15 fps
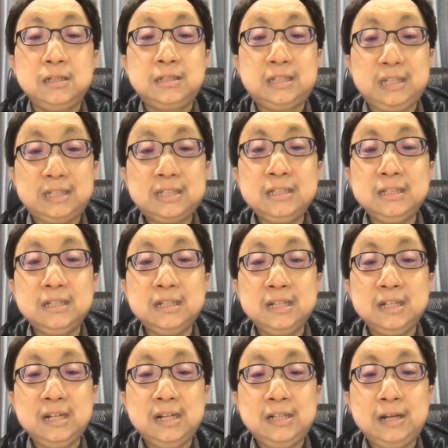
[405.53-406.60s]
其次，
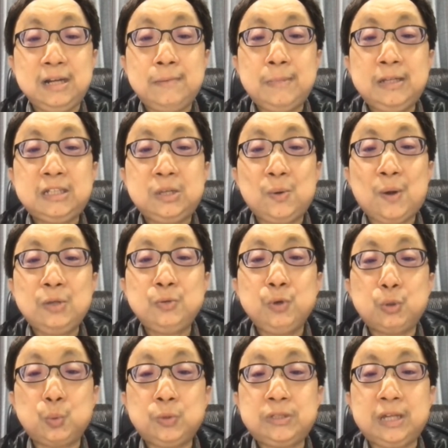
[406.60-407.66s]
人们喜欢
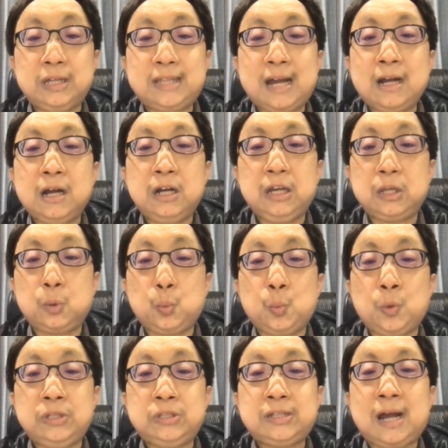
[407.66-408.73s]
阅读简单扼要的
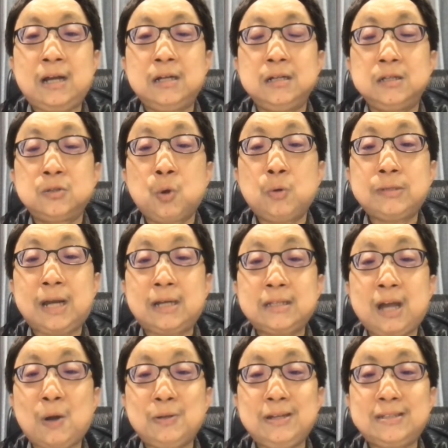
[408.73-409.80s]
文章。通常
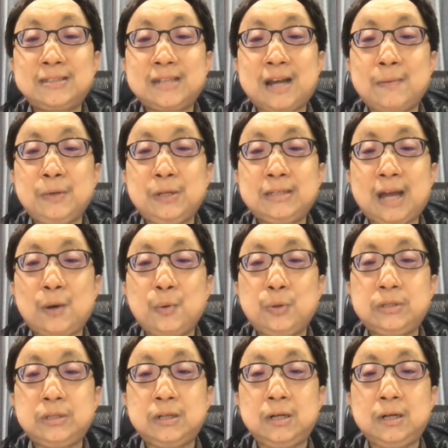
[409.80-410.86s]
讨厌长篇大
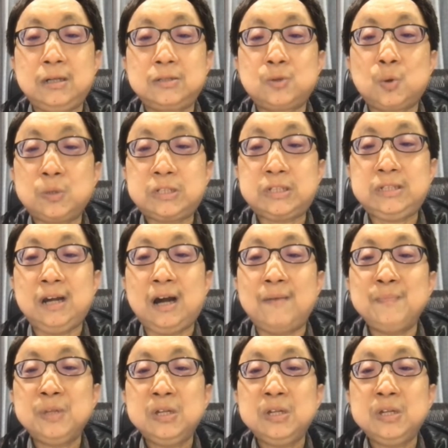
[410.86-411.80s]
论的东西哈，